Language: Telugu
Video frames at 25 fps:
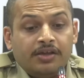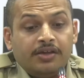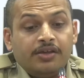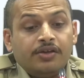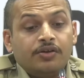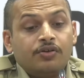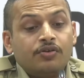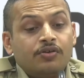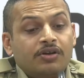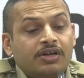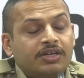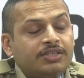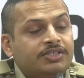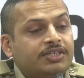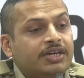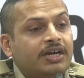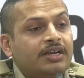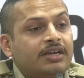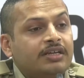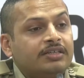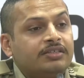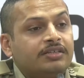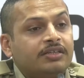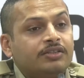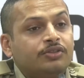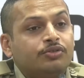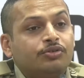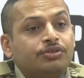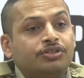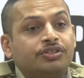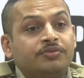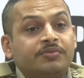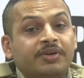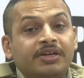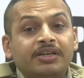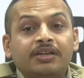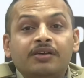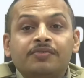ఇంకొక చాలా
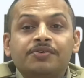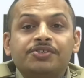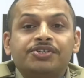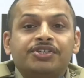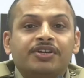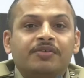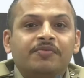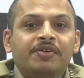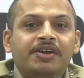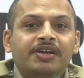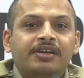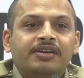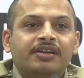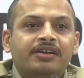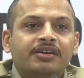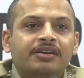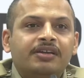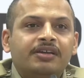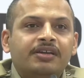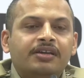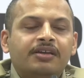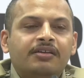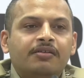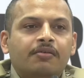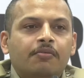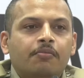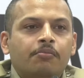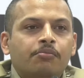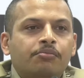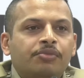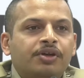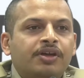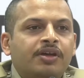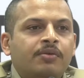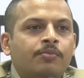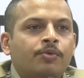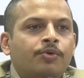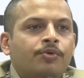సంతోషమైన విషయం ఏంటంటే
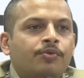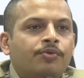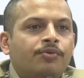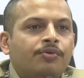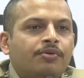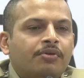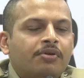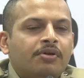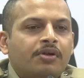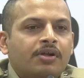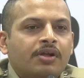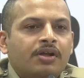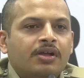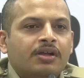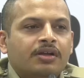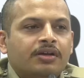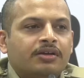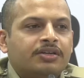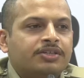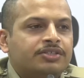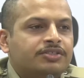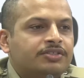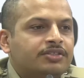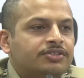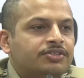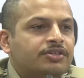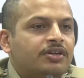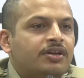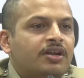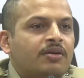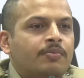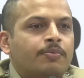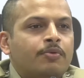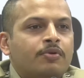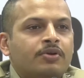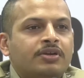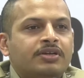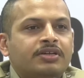మేము కృష్ణా
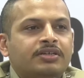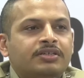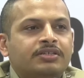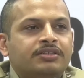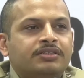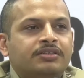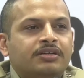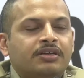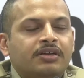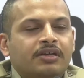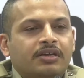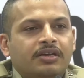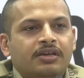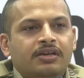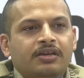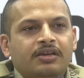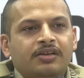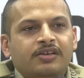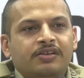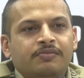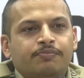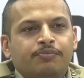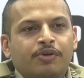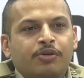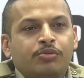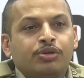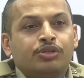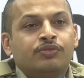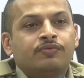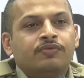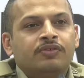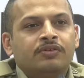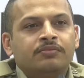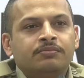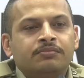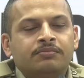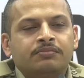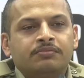జిల్లా పోలీస్ ఈ
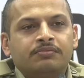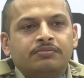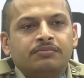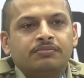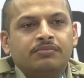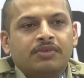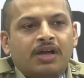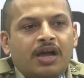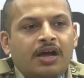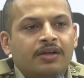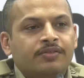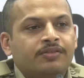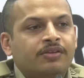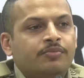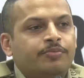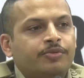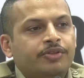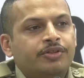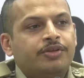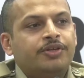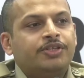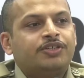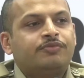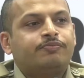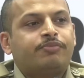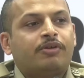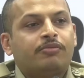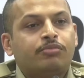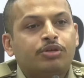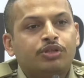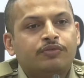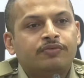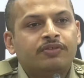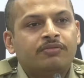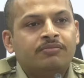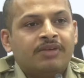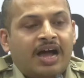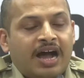ప్రభుత్వం ఆంధ్రప్రదేశ్
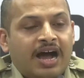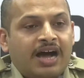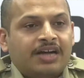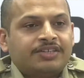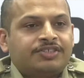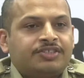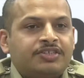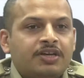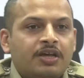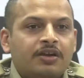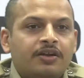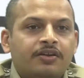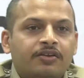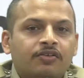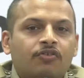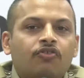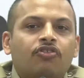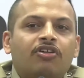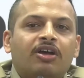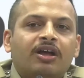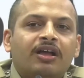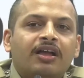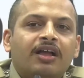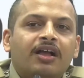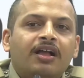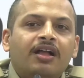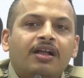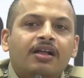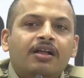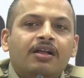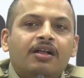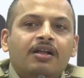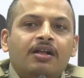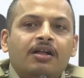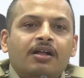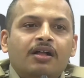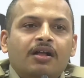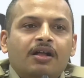ప్రభుత్వం ఆశయాలనుకూలంగా
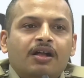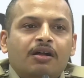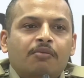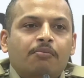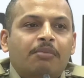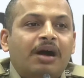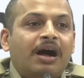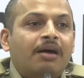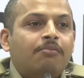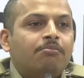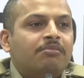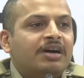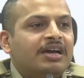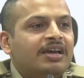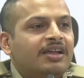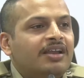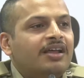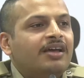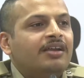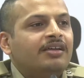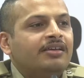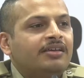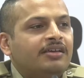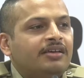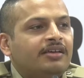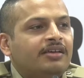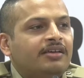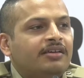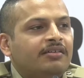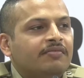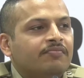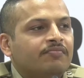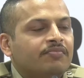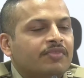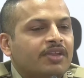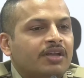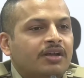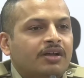మా మహిళలకి
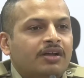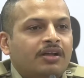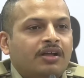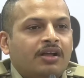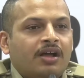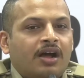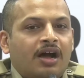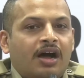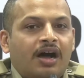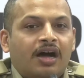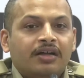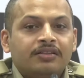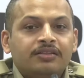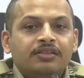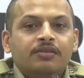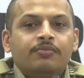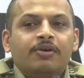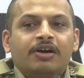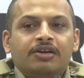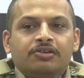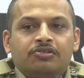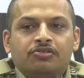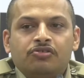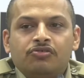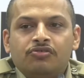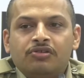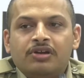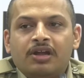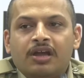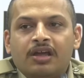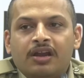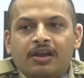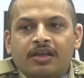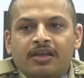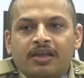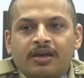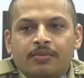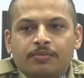అందుబాటులో
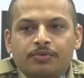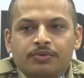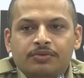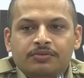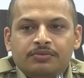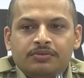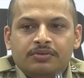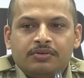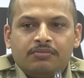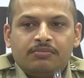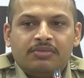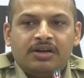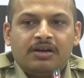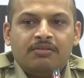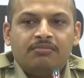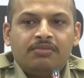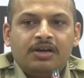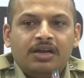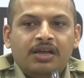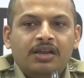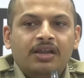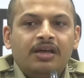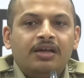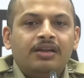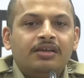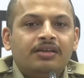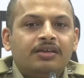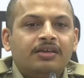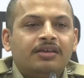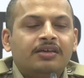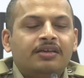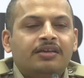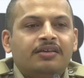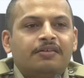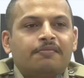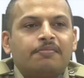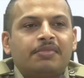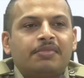ఉండగలిగాము మా మహిళలకి